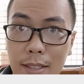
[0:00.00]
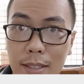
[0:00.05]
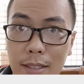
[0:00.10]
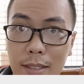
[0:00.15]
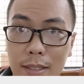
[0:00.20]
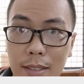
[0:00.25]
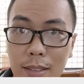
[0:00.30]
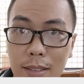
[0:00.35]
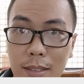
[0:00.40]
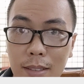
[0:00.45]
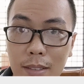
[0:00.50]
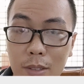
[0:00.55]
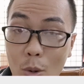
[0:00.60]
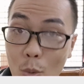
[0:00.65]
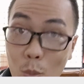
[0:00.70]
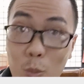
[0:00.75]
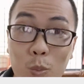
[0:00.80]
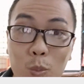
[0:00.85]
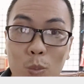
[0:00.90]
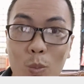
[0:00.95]
đúng.
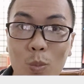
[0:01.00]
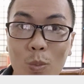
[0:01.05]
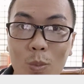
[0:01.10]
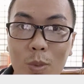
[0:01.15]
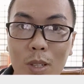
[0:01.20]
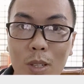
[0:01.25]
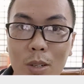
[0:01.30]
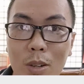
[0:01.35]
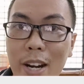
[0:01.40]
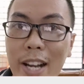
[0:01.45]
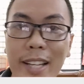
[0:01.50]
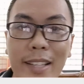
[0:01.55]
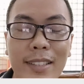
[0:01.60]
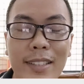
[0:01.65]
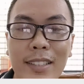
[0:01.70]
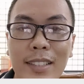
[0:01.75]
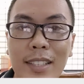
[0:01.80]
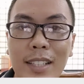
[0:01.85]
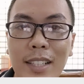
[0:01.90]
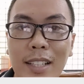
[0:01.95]
Alright,
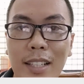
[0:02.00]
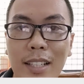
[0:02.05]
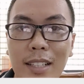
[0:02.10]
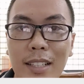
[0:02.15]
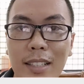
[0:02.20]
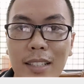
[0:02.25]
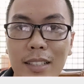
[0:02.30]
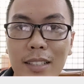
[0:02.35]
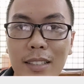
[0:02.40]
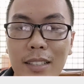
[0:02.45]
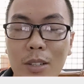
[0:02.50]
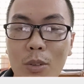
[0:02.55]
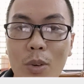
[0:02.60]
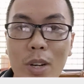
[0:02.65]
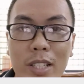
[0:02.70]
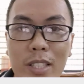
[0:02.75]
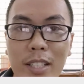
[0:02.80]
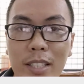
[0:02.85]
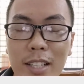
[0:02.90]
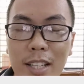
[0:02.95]
à, đừng quên nhấn
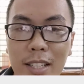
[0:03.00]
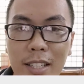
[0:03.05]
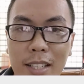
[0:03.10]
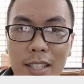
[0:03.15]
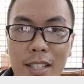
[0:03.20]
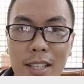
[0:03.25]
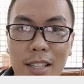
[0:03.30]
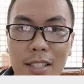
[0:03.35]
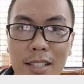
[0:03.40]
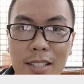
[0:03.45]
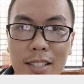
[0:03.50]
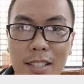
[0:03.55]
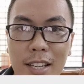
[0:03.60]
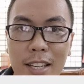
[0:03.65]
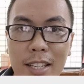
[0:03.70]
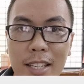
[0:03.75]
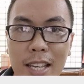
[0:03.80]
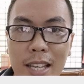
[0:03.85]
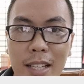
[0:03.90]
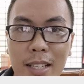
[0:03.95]
đăng ký kênh Hưng Xe Điện nha.
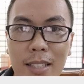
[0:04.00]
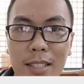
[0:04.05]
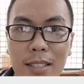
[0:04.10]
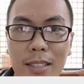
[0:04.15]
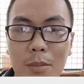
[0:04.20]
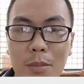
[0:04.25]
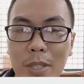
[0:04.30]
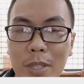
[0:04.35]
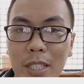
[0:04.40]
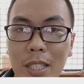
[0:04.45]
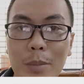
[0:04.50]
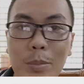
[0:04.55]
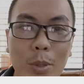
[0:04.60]
Chúng mình tiếp tục thôi.